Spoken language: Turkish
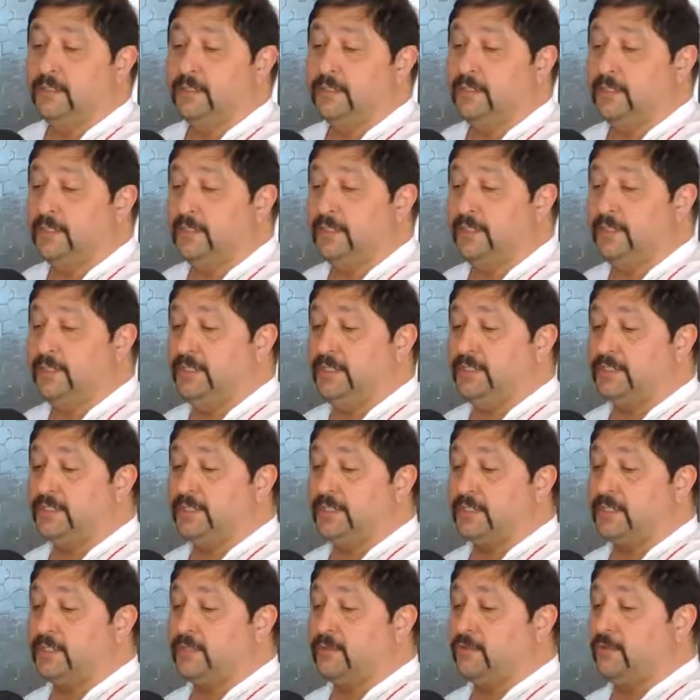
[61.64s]
e,
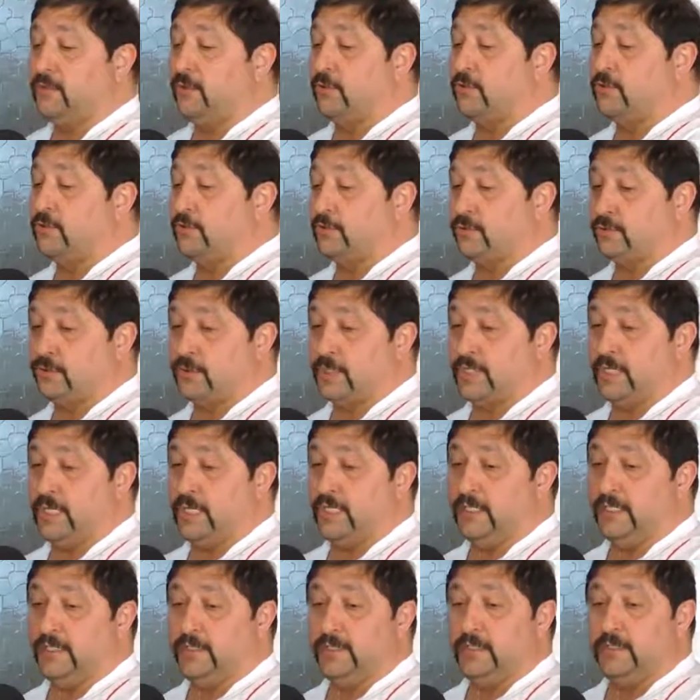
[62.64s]
incik 9
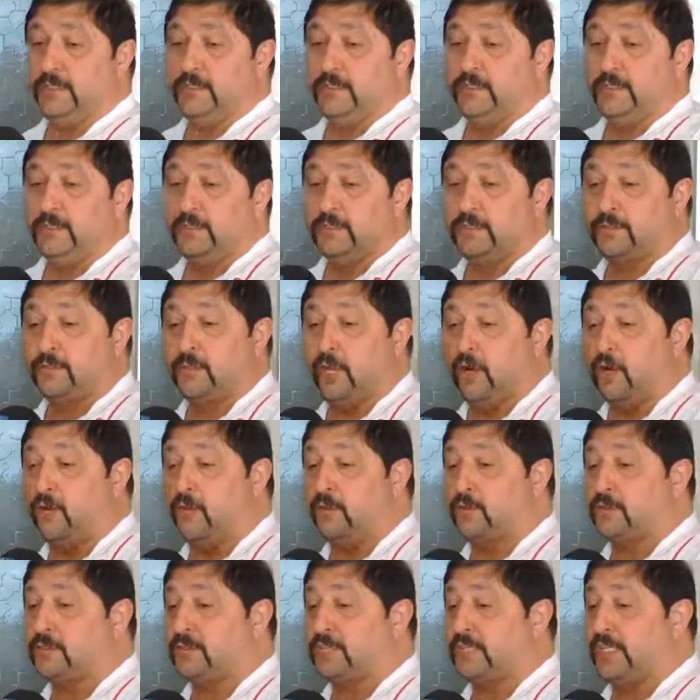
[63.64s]
lira,
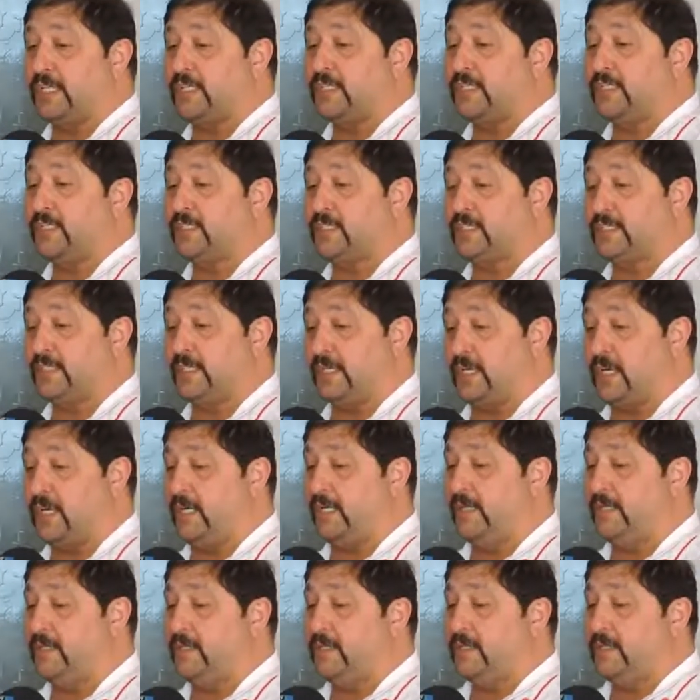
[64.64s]
tavuk 8
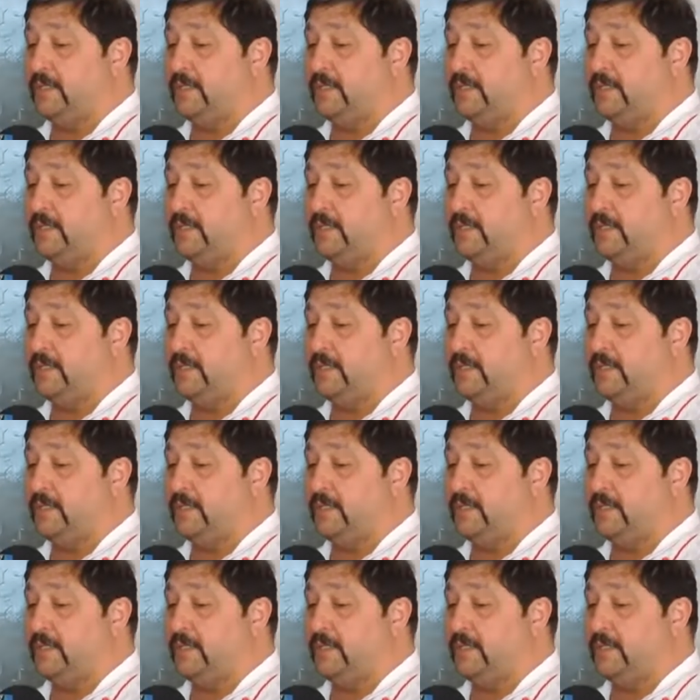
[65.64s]
lira.